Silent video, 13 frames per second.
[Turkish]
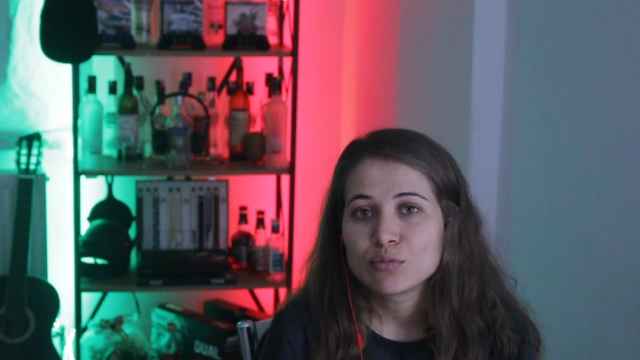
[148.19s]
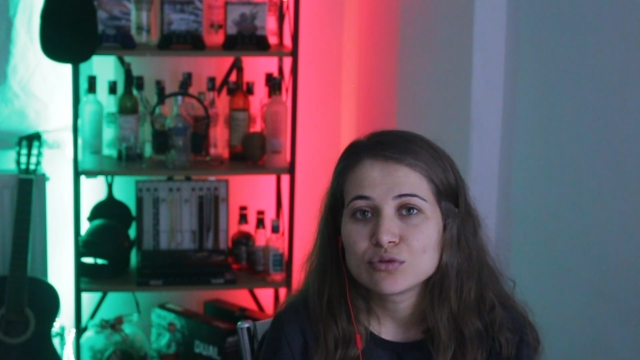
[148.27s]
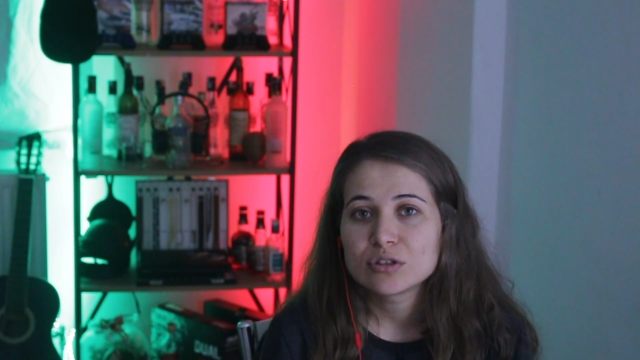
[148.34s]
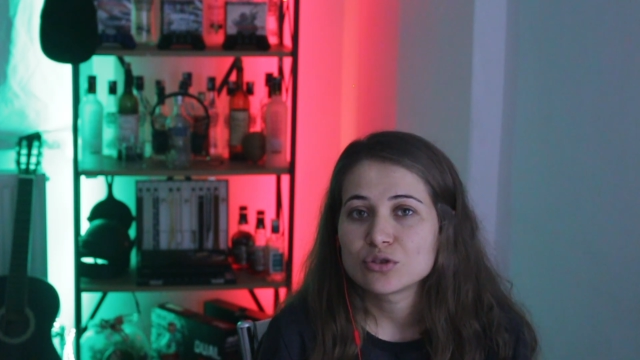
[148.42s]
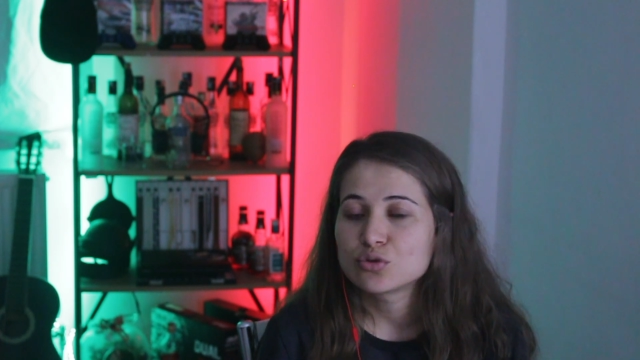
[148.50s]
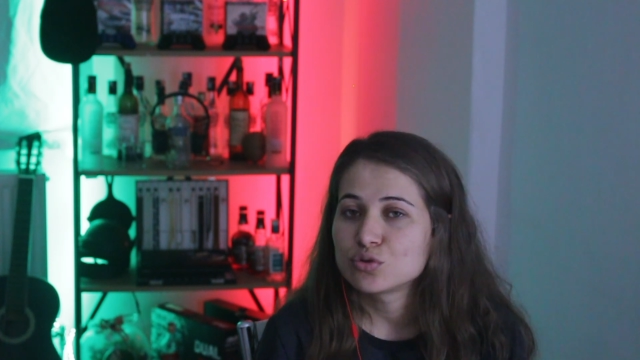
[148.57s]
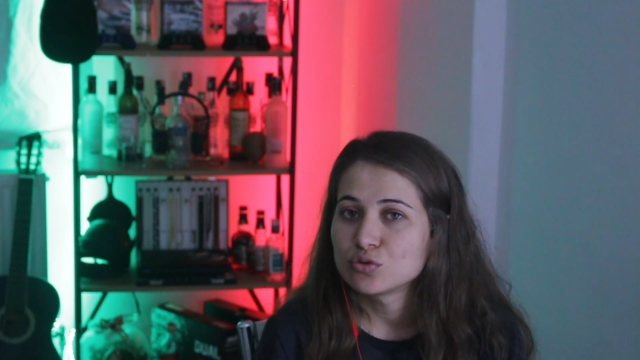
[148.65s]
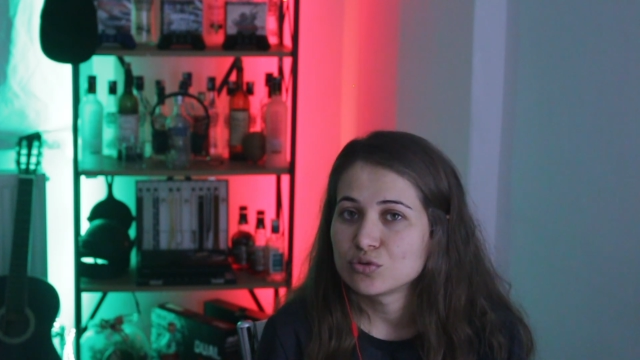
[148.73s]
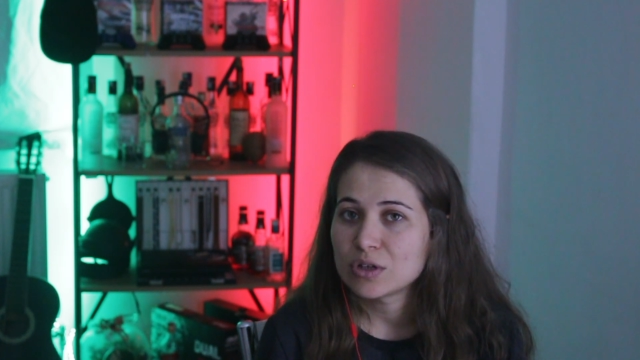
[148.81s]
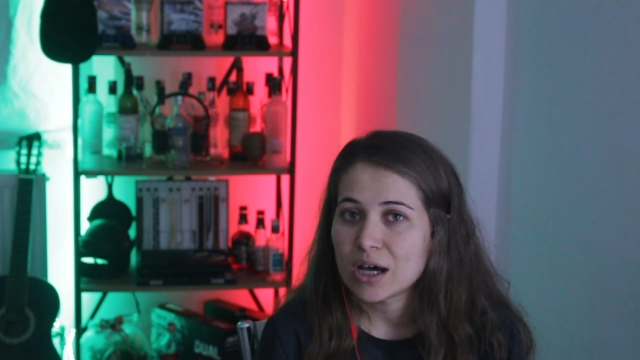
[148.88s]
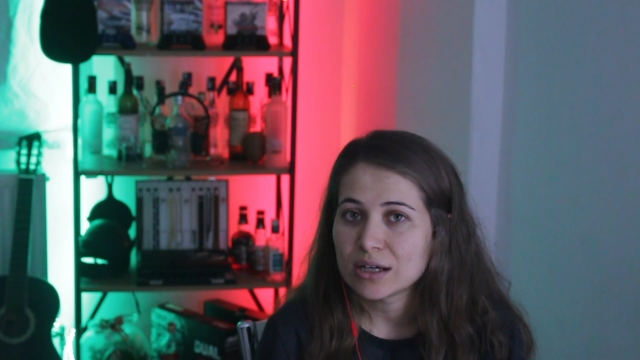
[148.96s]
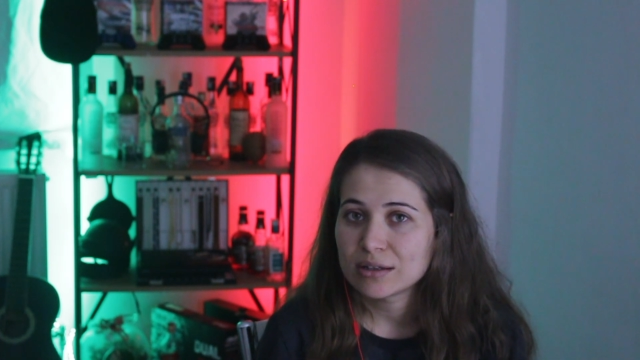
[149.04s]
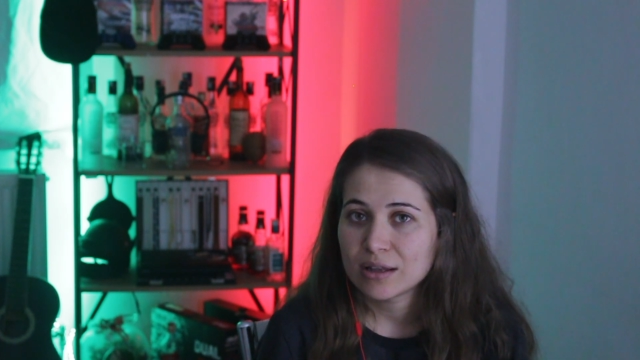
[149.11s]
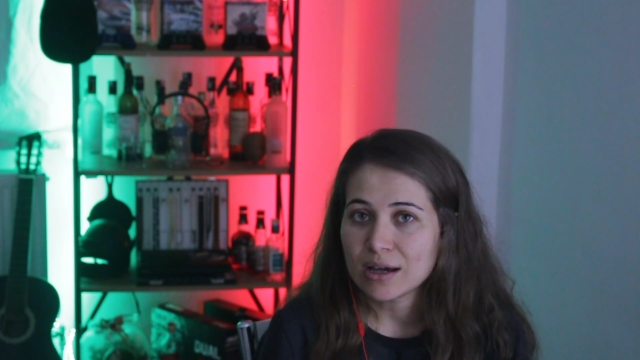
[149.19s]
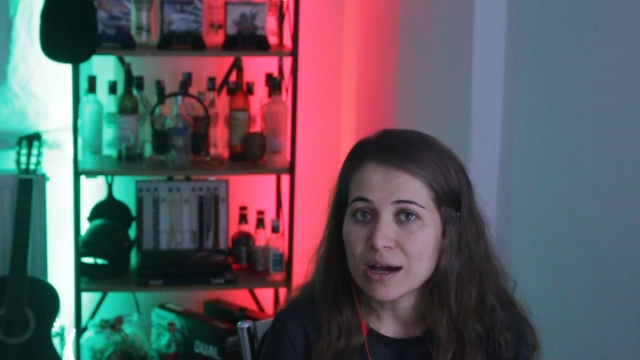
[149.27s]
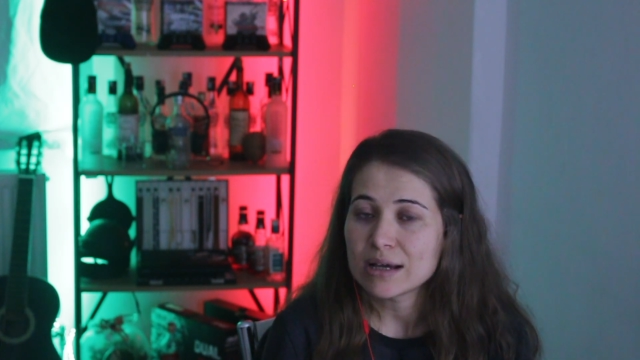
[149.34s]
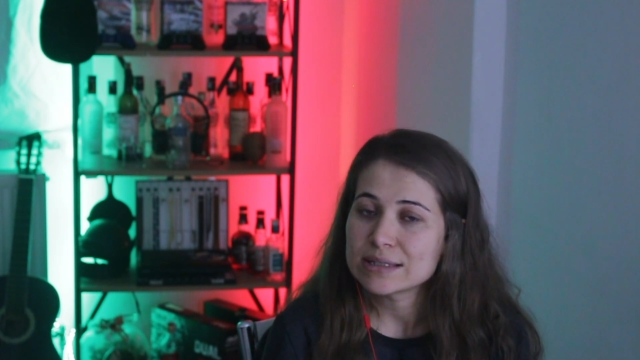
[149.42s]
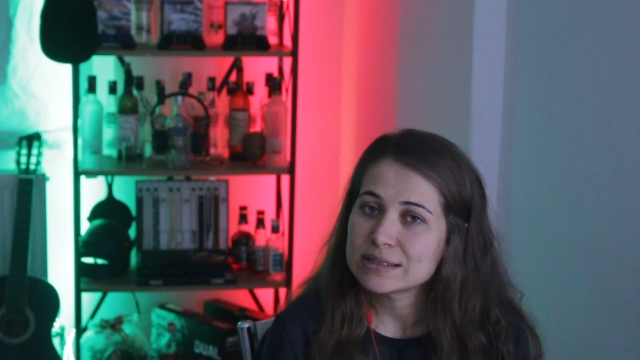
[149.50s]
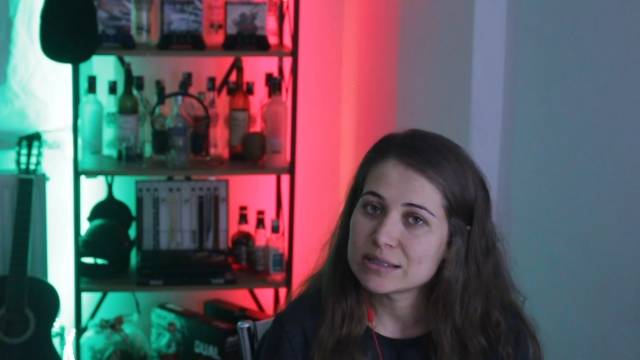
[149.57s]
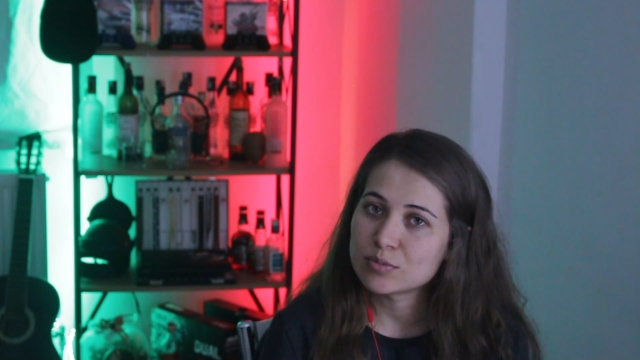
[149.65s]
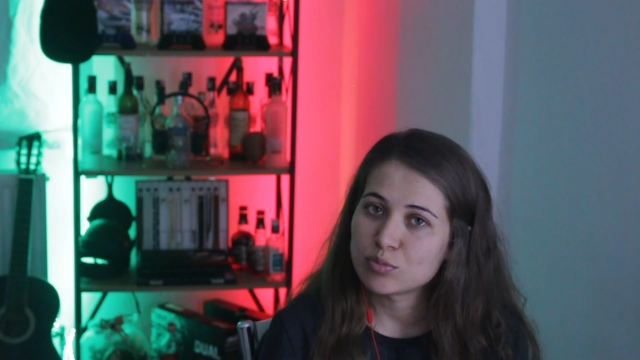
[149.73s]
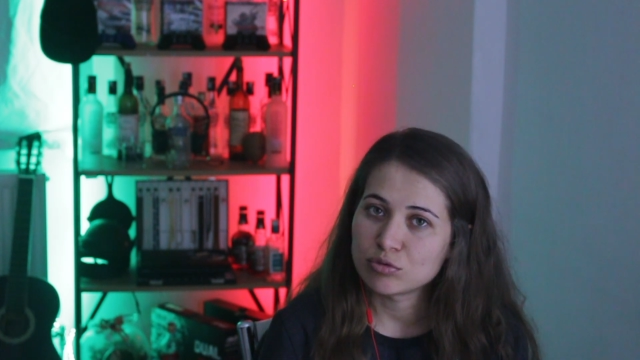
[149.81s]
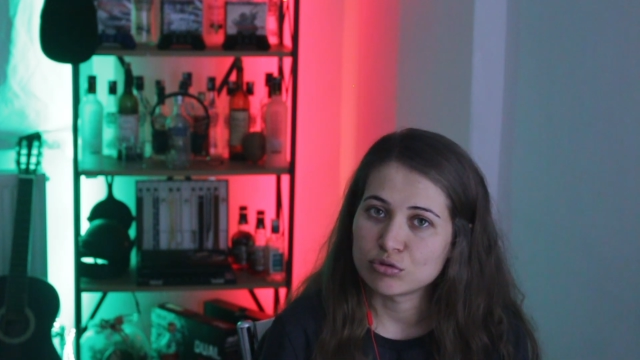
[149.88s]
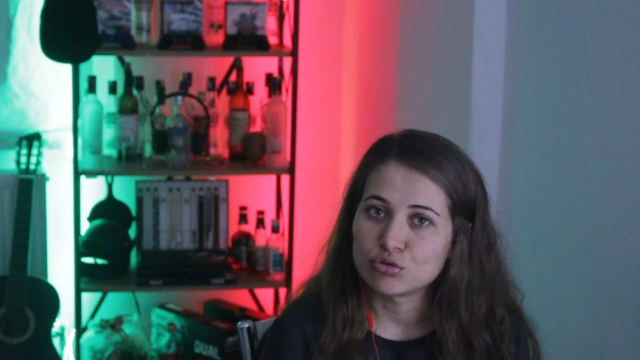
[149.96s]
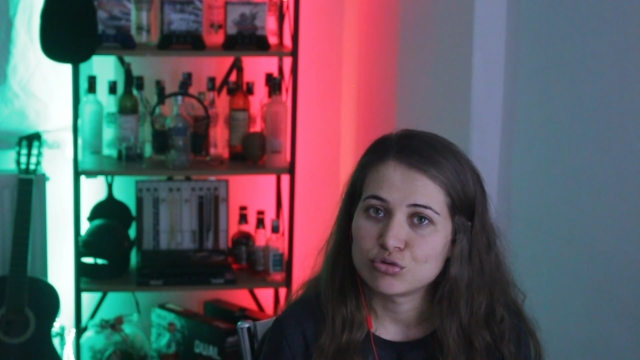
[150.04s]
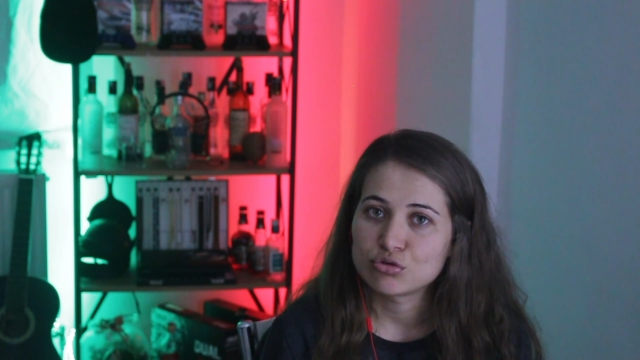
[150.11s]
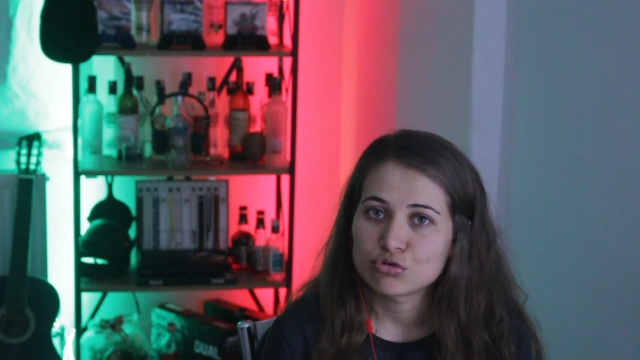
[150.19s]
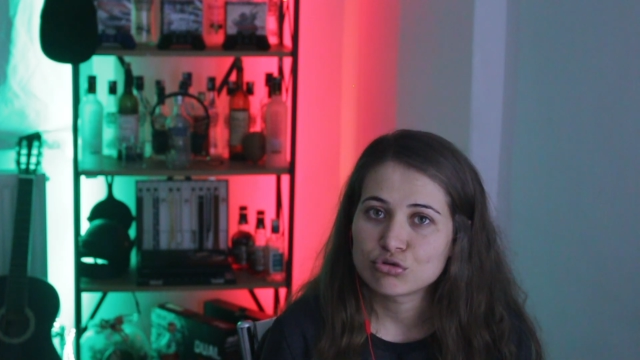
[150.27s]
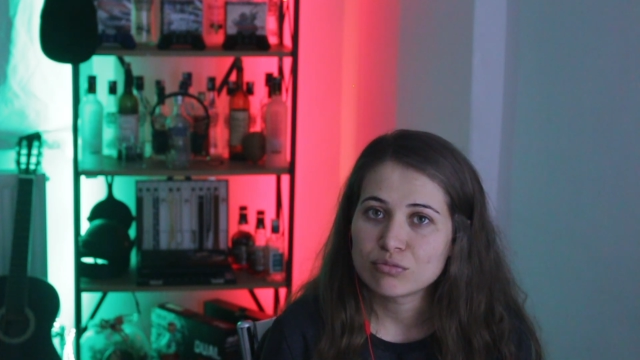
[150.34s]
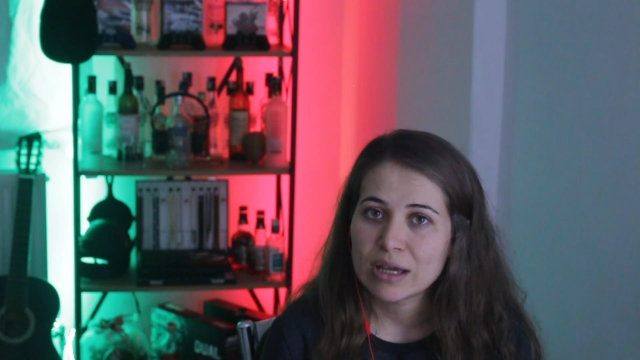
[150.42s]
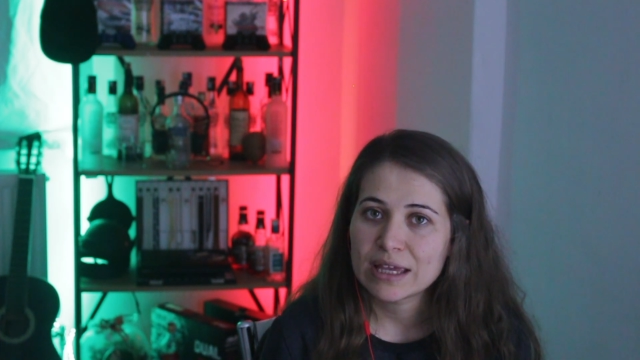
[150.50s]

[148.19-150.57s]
Bunları kundakta hazır bulundurdum.